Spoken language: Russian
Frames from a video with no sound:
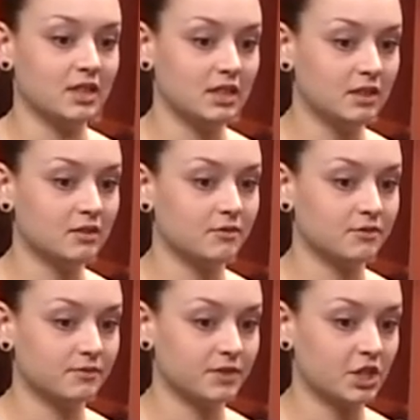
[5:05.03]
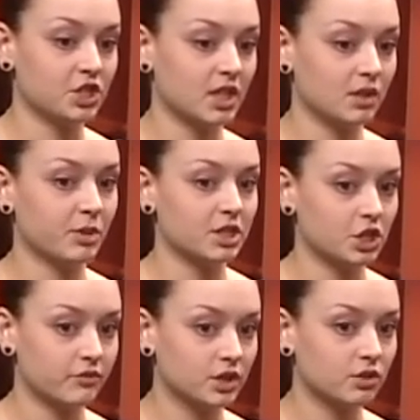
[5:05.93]
И всячески это
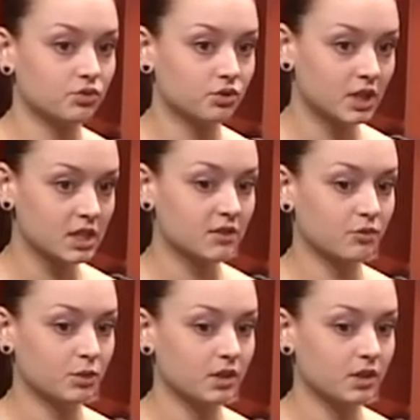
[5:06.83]
поддерживается государством,